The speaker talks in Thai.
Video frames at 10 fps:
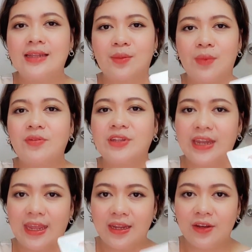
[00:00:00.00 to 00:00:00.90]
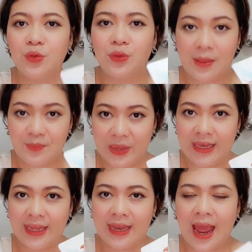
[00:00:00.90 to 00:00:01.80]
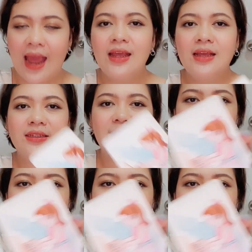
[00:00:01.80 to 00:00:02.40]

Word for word: สำหรับเสน่ห์ดึงดูดในปีนี้นะสำหรับ